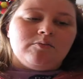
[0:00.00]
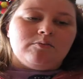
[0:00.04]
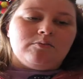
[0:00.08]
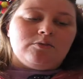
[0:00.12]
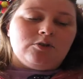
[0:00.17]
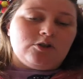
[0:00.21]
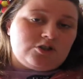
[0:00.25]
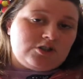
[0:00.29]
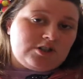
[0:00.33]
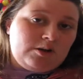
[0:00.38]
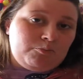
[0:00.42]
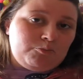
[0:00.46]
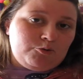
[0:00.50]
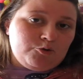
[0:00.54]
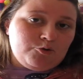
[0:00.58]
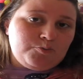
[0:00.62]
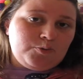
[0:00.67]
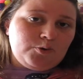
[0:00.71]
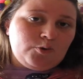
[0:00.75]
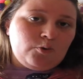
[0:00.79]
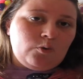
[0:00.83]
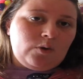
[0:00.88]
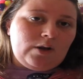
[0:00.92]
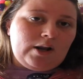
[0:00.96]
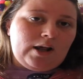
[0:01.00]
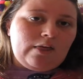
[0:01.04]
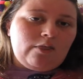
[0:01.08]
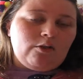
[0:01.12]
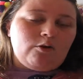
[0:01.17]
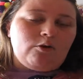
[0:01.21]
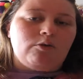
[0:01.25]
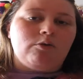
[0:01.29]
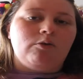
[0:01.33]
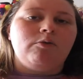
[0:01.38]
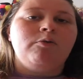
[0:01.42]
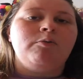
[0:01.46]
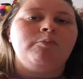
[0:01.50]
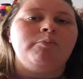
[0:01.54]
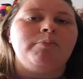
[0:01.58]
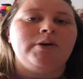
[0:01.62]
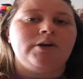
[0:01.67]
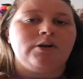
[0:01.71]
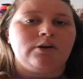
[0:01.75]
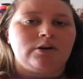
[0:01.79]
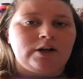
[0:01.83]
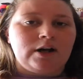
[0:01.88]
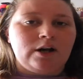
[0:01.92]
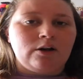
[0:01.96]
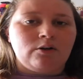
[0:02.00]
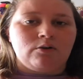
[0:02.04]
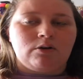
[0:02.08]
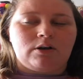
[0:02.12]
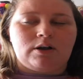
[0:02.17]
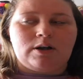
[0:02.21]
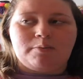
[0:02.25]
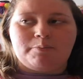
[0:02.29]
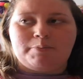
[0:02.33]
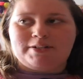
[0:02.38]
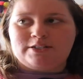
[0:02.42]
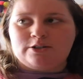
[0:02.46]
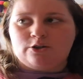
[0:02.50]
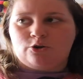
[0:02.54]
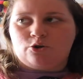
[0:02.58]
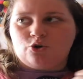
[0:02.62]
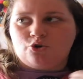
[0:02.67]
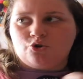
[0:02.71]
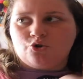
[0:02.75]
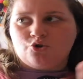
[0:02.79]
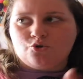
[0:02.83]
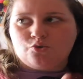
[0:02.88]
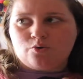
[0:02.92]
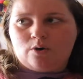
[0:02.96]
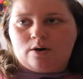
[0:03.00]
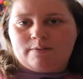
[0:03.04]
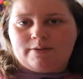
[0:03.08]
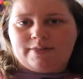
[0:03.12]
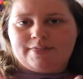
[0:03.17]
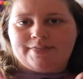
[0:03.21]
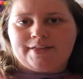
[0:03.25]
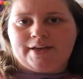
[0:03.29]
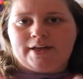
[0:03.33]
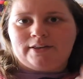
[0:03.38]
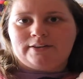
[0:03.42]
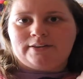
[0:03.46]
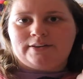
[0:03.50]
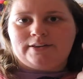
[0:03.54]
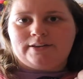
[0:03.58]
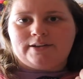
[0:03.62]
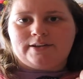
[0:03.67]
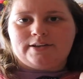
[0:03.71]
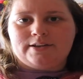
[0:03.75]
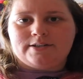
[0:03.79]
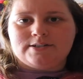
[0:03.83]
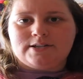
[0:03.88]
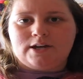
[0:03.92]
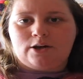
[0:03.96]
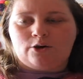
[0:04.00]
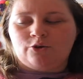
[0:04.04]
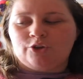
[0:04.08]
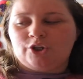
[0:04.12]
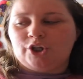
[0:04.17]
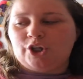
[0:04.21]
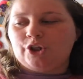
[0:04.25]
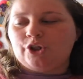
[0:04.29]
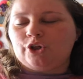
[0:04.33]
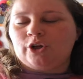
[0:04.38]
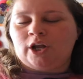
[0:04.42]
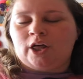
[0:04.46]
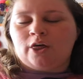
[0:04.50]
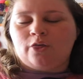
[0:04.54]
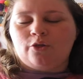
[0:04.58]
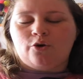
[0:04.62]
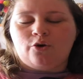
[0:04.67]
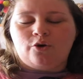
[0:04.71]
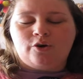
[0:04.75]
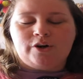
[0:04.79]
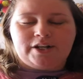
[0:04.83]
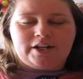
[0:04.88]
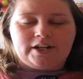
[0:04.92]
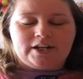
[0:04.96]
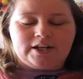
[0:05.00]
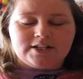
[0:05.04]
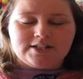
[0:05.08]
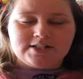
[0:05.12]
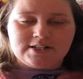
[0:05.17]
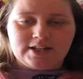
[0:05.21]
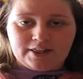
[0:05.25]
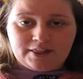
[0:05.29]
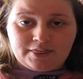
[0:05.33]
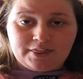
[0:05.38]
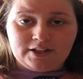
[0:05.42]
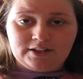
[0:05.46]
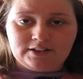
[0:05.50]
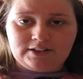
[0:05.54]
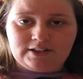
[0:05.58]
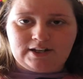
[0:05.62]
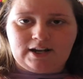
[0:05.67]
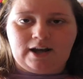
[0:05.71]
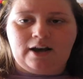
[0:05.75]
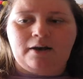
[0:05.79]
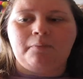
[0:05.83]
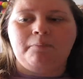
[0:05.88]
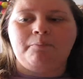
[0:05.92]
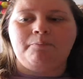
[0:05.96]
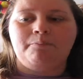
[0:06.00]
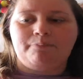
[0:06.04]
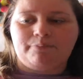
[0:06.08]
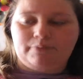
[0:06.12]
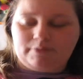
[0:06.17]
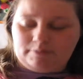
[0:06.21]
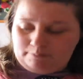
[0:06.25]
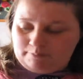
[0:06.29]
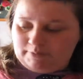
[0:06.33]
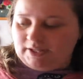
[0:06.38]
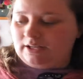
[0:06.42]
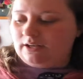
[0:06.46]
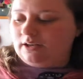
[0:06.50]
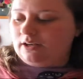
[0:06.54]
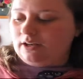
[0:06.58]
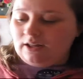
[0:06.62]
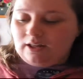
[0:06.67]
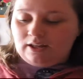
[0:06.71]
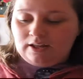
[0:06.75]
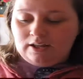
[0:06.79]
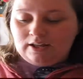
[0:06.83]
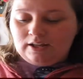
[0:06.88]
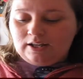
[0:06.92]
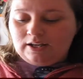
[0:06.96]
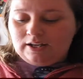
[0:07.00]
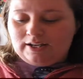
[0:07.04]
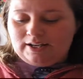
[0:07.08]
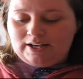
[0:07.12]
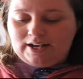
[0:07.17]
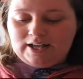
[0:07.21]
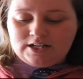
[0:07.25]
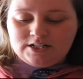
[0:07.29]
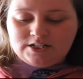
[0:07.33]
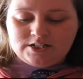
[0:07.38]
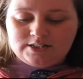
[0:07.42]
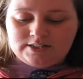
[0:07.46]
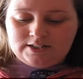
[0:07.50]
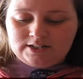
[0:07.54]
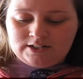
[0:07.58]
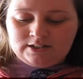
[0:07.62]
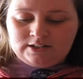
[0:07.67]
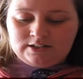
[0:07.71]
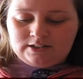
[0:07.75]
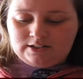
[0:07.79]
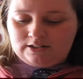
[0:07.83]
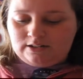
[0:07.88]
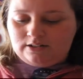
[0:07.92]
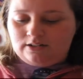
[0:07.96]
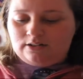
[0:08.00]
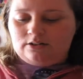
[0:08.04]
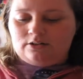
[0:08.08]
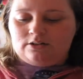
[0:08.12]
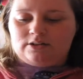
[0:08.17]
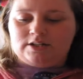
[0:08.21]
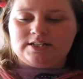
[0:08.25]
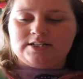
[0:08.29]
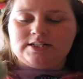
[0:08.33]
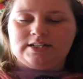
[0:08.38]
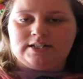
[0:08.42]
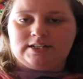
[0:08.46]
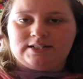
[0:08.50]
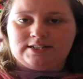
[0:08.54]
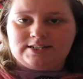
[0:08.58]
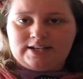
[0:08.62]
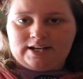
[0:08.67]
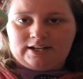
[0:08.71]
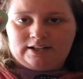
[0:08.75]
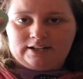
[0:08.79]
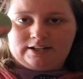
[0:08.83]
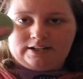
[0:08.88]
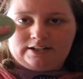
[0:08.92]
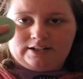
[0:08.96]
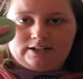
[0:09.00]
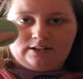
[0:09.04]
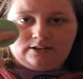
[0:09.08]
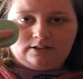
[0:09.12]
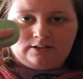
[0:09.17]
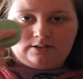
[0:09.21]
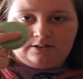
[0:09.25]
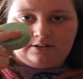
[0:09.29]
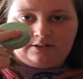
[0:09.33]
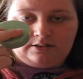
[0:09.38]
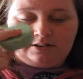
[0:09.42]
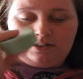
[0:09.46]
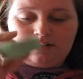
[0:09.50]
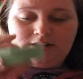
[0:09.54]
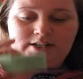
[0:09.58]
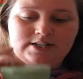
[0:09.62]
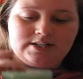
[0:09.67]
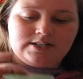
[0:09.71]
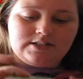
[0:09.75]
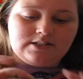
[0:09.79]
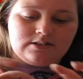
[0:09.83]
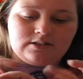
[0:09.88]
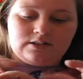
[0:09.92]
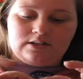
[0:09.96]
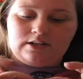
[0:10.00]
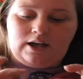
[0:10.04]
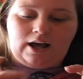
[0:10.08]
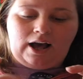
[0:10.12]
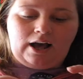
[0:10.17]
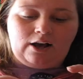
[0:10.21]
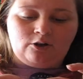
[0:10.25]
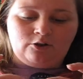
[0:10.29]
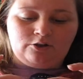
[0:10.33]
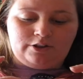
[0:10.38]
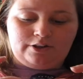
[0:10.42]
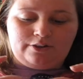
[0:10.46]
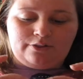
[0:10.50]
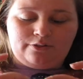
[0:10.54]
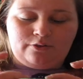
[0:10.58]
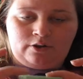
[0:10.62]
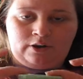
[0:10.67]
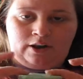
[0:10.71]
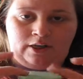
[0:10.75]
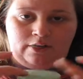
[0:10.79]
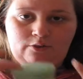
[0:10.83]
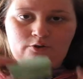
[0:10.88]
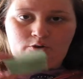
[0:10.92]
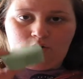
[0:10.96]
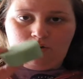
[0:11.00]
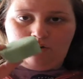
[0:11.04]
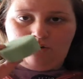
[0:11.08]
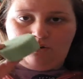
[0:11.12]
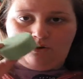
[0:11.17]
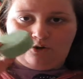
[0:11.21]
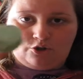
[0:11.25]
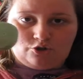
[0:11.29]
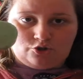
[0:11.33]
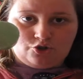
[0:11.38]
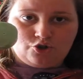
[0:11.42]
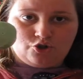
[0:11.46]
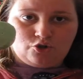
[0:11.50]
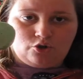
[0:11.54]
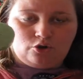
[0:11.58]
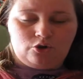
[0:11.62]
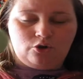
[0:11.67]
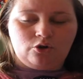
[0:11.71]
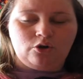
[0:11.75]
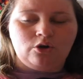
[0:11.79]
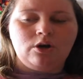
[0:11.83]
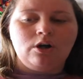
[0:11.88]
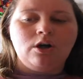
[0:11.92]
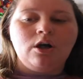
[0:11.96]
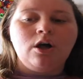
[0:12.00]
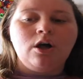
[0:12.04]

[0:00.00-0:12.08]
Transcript: Los champús por un lado, pero claro, ¿qué pasa con suavizantes, acondicionadores, etcétera? Bien, Lash tiene lo que es el Jungle, que es acondicionador solo.